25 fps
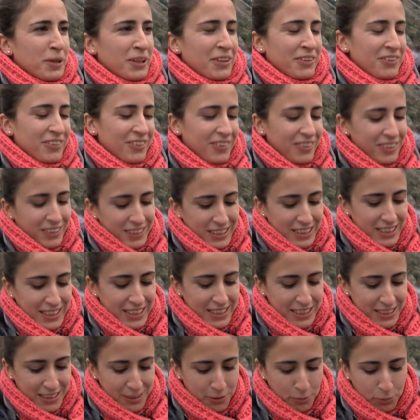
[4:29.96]
Pero
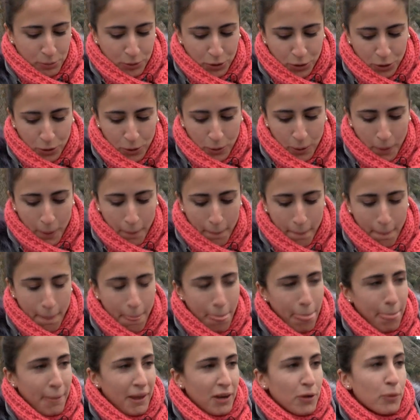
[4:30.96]
es un poco
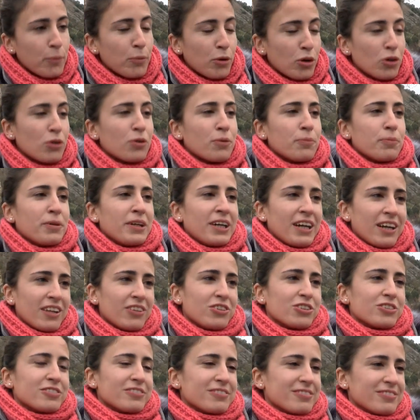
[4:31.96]
un poco complicado.
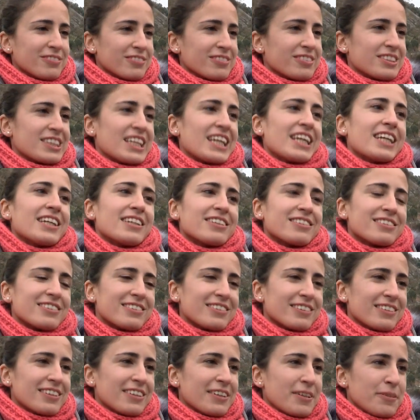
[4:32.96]
Es un poco
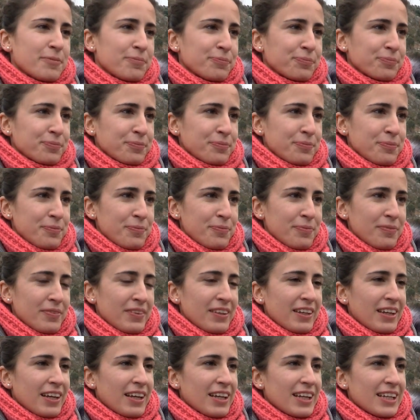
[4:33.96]
complicado, no está solo en tus
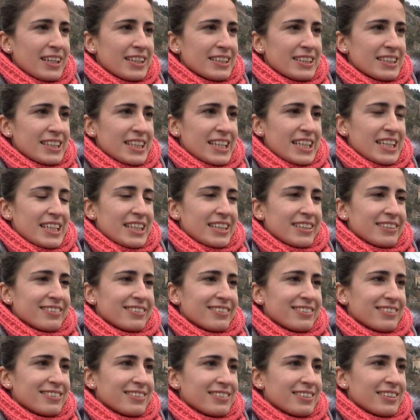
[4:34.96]
manos,
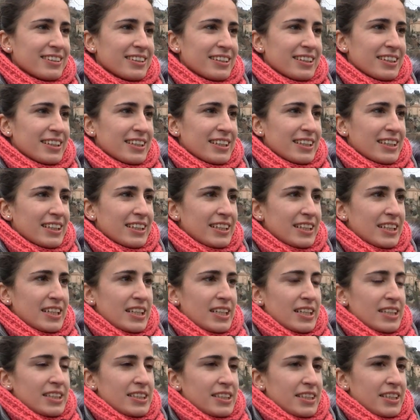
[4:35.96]
eh, se está trabajando en
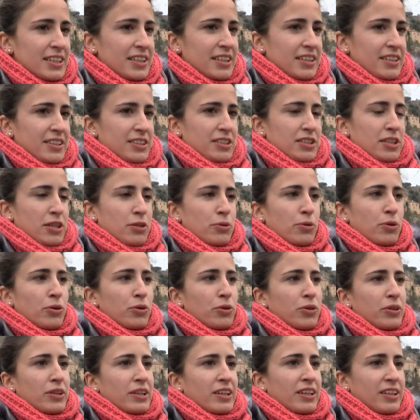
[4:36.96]
ello, imagino. Sí, desde
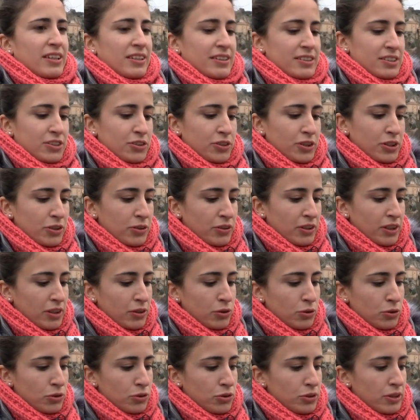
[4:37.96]
luego. Eh, estoy
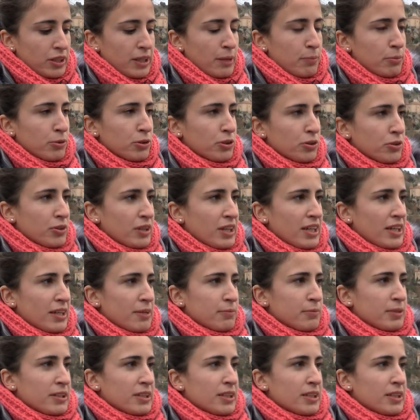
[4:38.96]
contando con todo el apoyo de mi